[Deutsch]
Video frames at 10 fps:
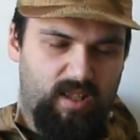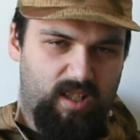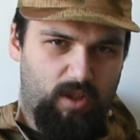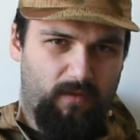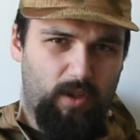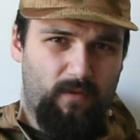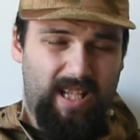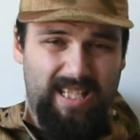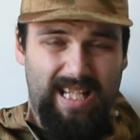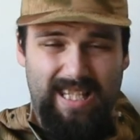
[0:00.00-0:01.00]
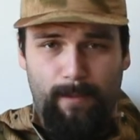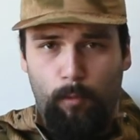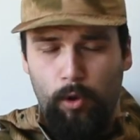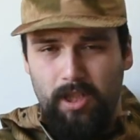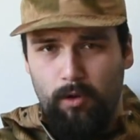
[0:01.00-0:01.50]
die Sowjetunion waren sicher ein sehr
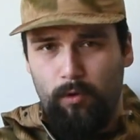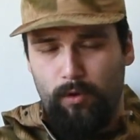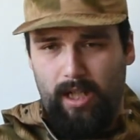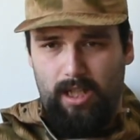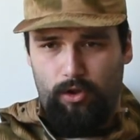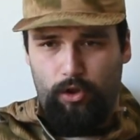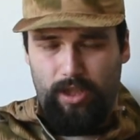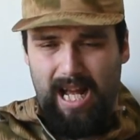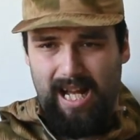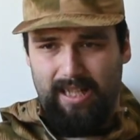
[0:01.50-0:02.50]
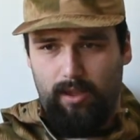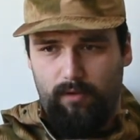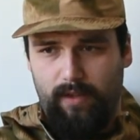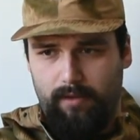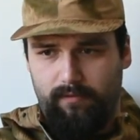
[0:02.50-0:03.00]
multikultureller Staat,
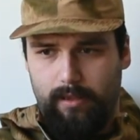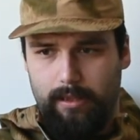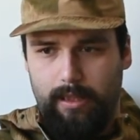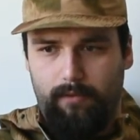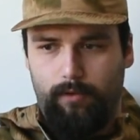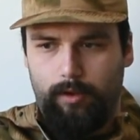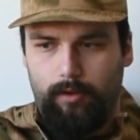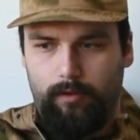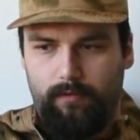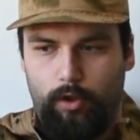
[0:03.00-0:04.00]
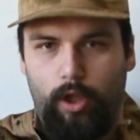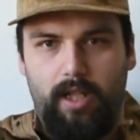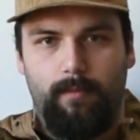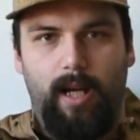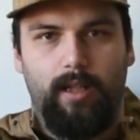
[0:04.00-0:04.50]
auch wenn viele davon irgendwie
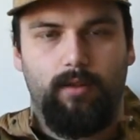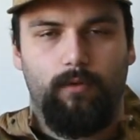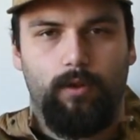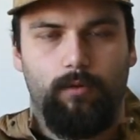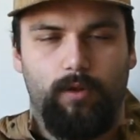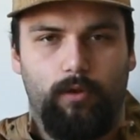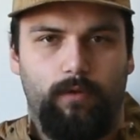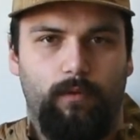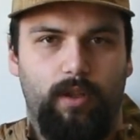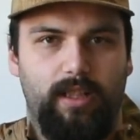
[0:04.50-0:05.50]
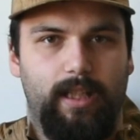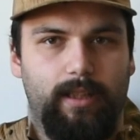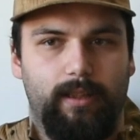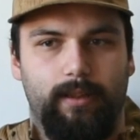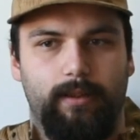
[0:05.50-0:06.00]
scheiße behandelt worden, unterdrückt worden, etc.